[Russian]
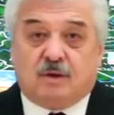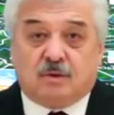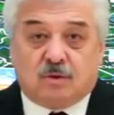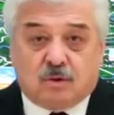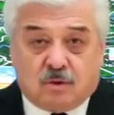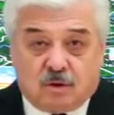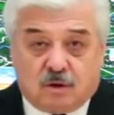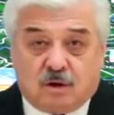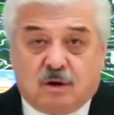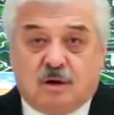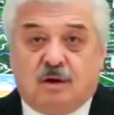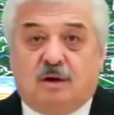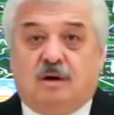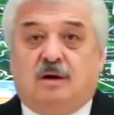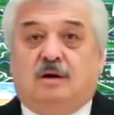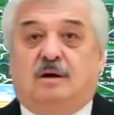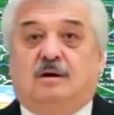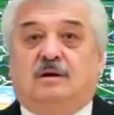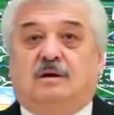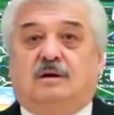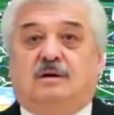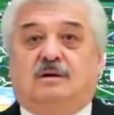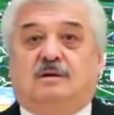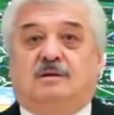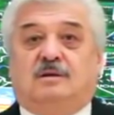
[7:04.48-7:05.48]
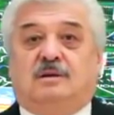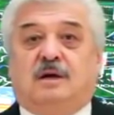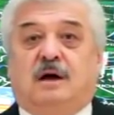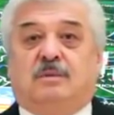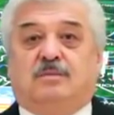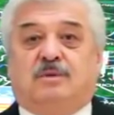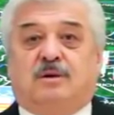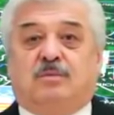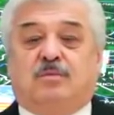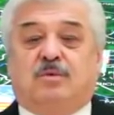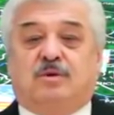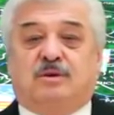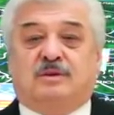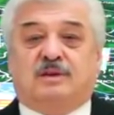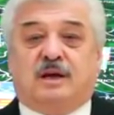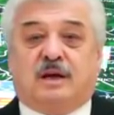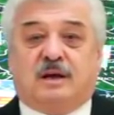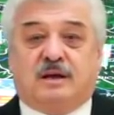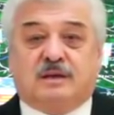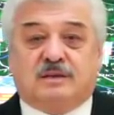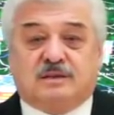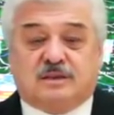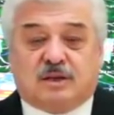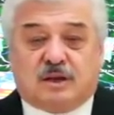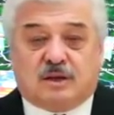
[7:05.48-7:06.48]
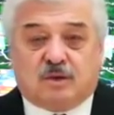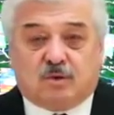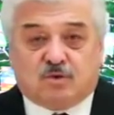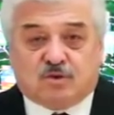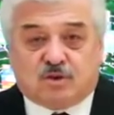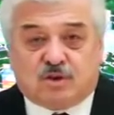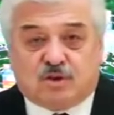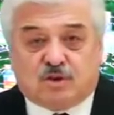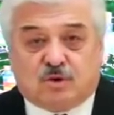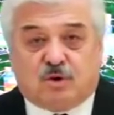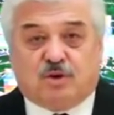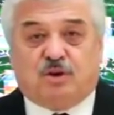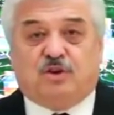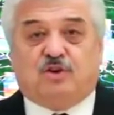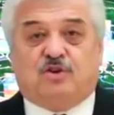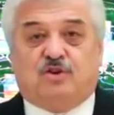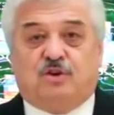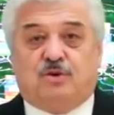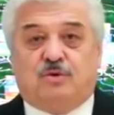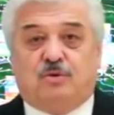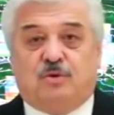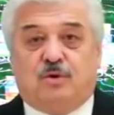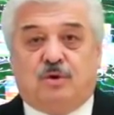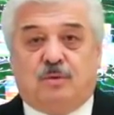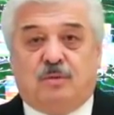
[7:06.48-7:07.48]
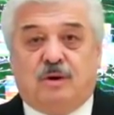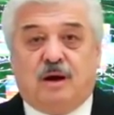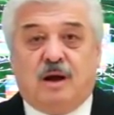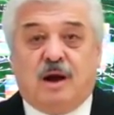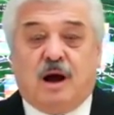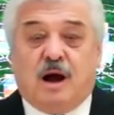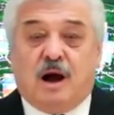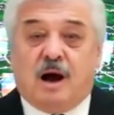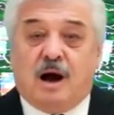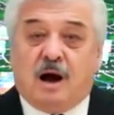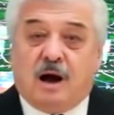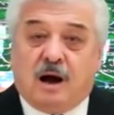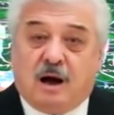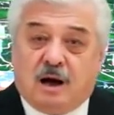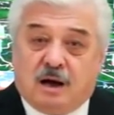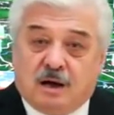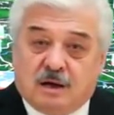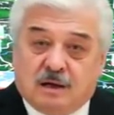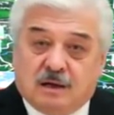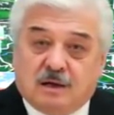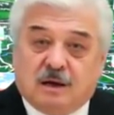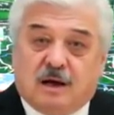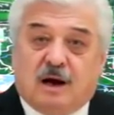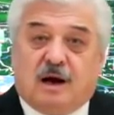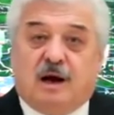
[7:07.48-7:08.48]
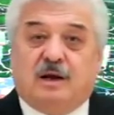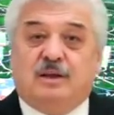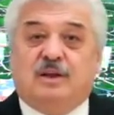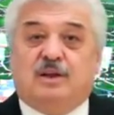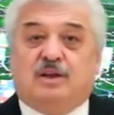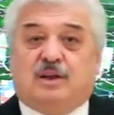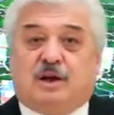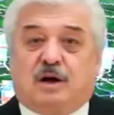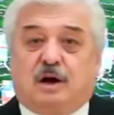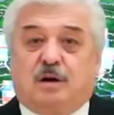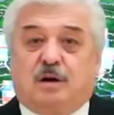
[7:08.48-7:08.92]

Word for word: но э, там-то будет зарегистрировано уже сегодняшним днем, а они-то